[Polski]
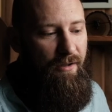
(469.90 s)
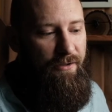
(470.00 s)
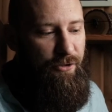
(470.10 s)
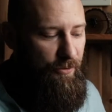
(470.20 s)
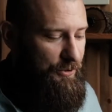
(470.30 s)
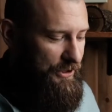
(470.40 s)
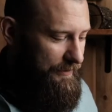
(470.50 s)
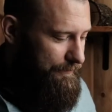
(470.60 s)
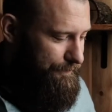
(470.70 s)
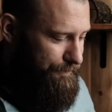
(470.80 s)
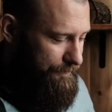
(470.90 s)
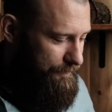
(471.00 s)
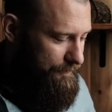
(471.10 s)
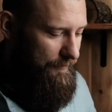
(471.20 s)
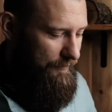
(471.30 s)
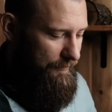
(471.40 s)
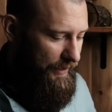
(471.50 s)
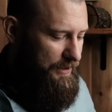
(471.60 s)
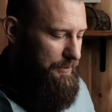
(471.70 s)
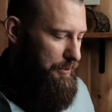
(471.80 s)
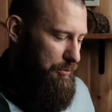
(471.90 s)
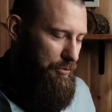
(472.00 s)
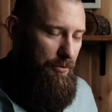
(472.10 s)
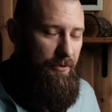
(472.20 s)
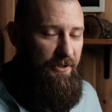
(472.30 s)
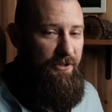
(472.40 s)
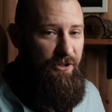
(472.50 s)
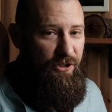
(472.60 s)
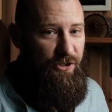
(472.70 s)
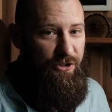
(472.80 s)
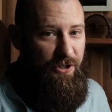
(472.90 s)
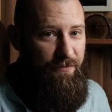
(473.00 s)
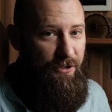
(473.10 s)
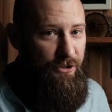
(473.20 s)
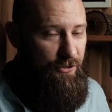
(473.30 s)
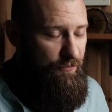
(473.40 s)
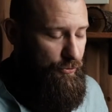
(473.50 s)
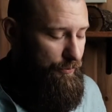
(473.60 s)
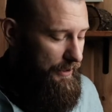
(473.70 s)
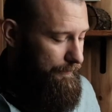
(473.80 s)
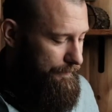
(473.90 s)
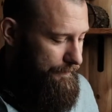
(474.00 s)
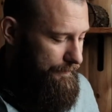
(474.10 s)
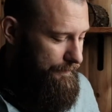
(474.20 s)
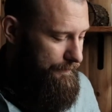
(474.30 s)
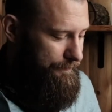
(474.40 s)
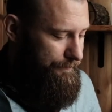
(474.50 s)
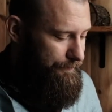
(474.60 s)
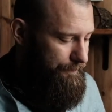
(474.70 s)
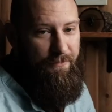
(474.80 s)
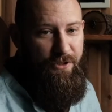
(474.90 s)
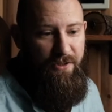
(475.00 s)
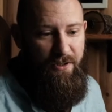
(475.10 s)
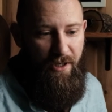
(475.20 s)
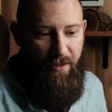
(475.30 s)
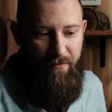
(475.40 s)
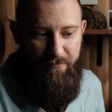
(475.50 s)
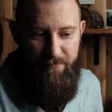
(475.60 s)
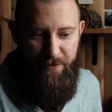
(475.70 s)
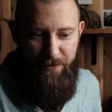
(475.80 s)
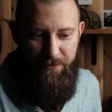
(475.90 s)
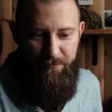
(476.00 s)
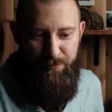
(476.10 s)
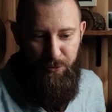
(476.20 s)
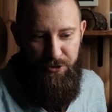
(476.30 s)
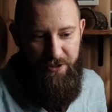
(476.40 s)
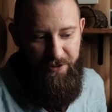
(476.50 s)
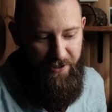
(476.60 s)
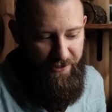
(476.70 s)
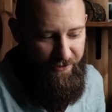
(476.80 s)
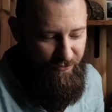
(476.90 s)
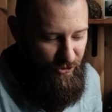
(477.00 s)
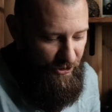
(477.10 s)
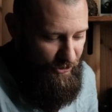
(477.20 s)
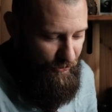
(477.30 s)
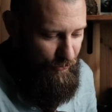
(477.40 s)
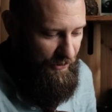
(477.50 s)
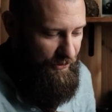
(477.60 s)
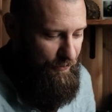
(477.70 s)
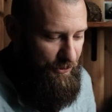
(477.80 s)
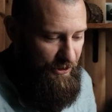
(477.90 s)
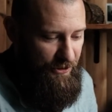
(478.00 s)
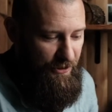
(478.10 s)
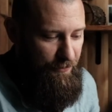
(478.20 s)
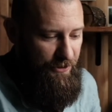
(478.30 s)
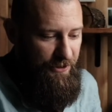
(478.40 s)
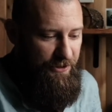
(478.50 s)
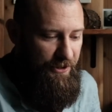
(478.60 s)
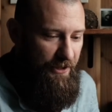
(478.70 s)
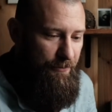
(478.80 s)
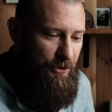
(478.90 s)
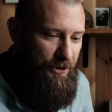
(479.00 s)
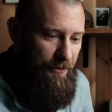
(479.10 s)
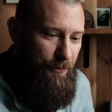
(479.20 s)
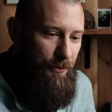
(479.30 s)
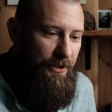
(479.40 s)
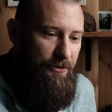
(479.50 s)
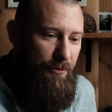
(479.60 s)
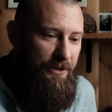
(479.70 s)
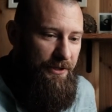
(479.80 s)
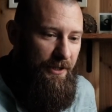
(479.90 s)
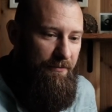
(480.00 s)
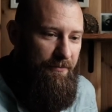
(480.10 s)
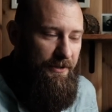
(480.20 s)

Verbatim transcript: to robicie? Tak, żeby było tych dni 9 w sumie. I tyle. I później te rzeczy, które zrobicie, jeżeli będziecie chcieli, możecie mi podesłać. Ja w